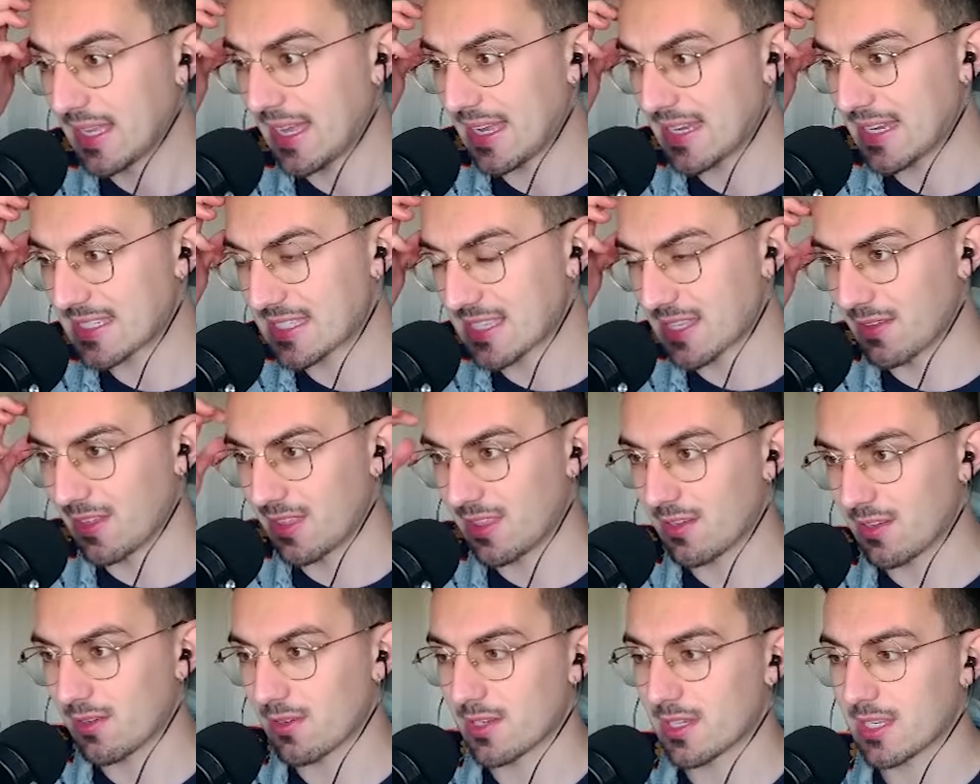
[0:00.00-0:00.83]
Este
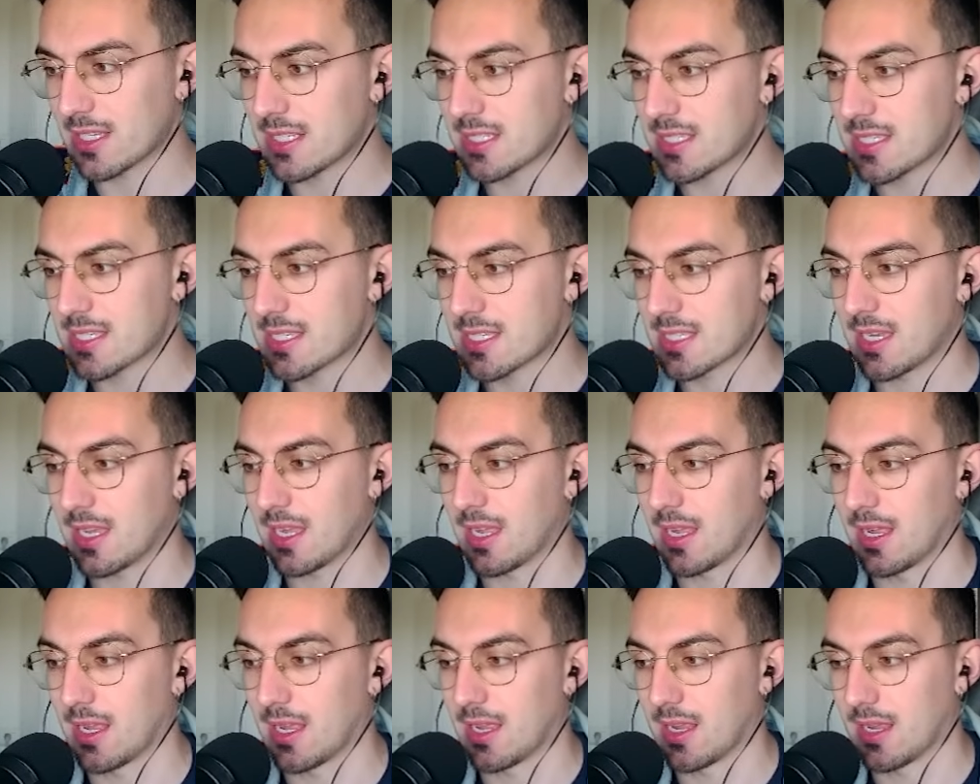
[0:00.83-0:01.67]
vídeo es
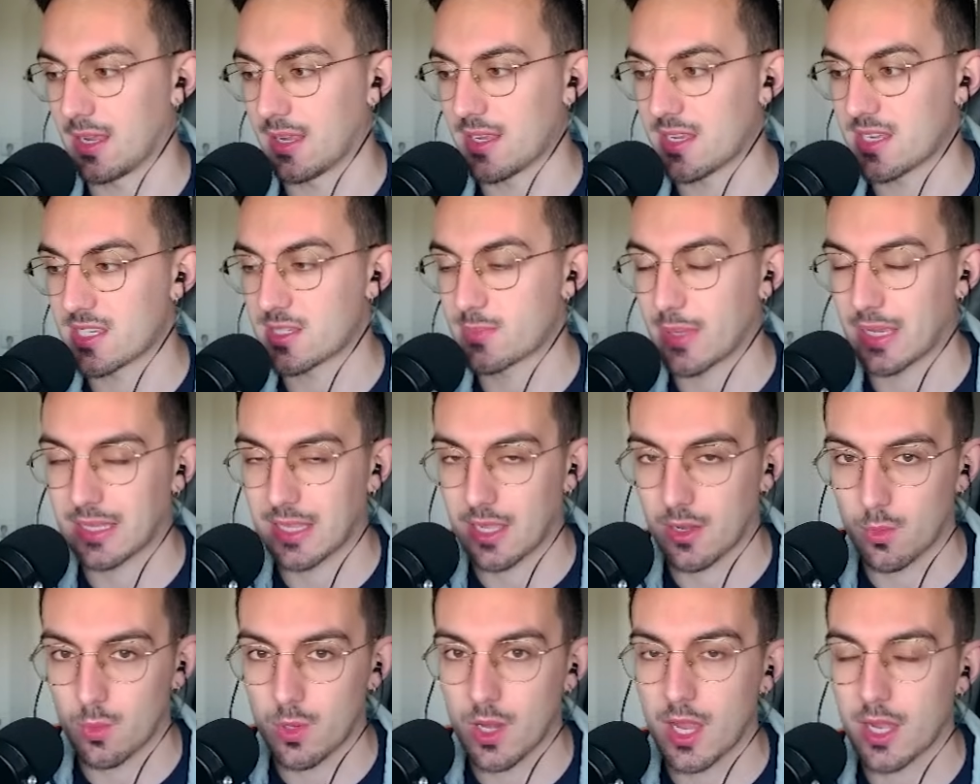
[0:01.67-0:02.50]
eh,
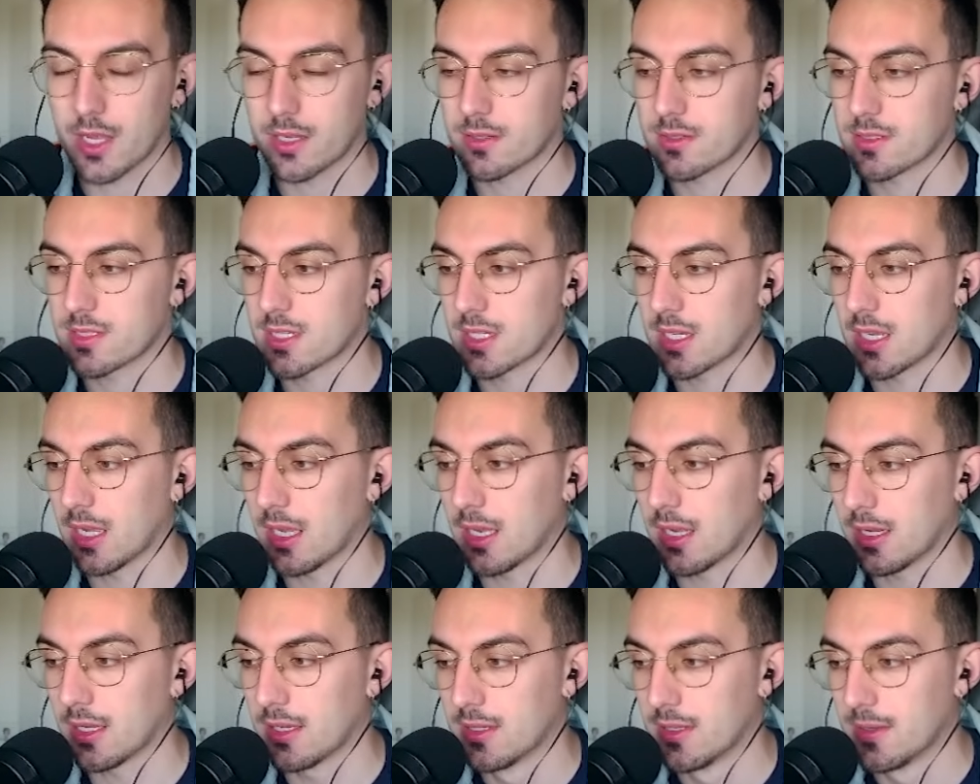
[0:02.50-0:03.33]
espectacular, o
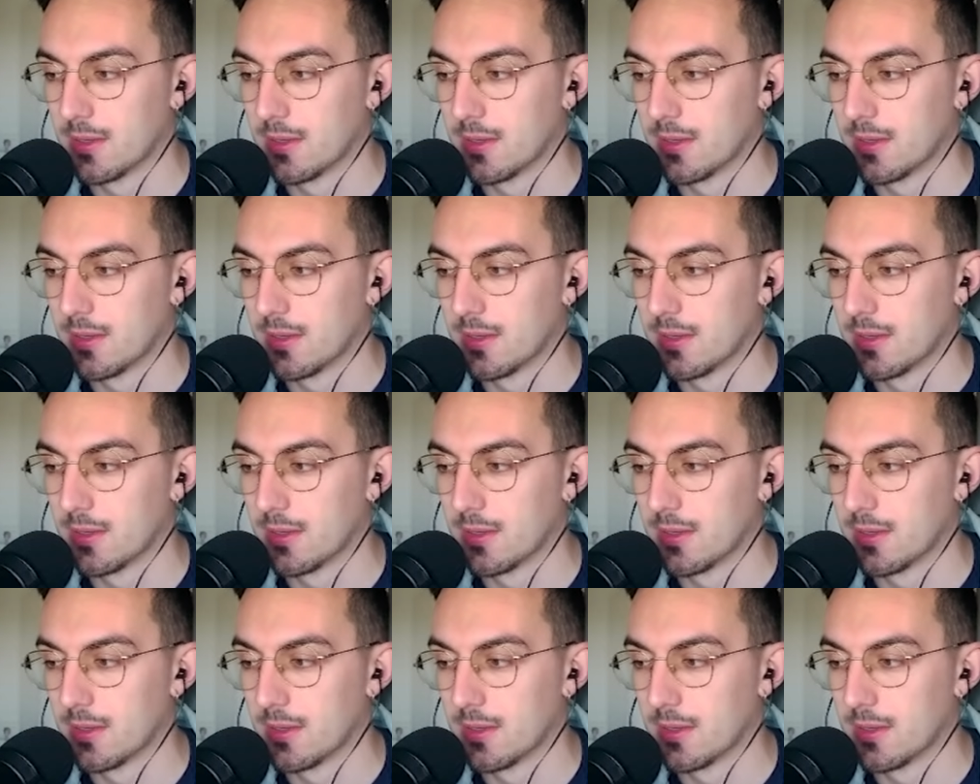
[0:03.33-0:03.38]
sea,